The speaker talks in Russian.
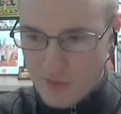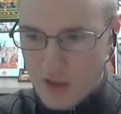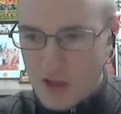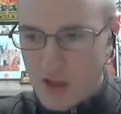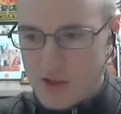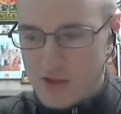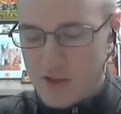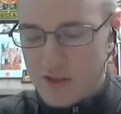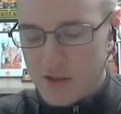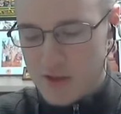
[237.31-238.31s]
такие
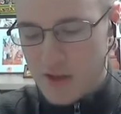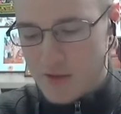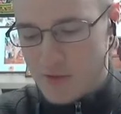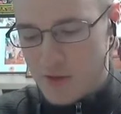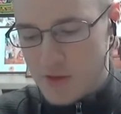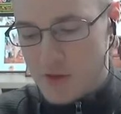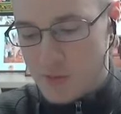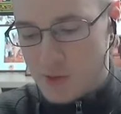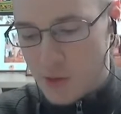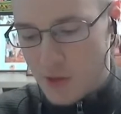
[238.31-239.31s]
личностные отношения с
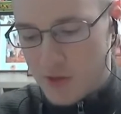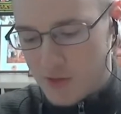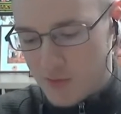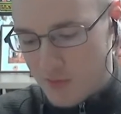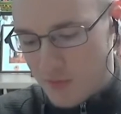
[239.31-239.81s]
ним строить.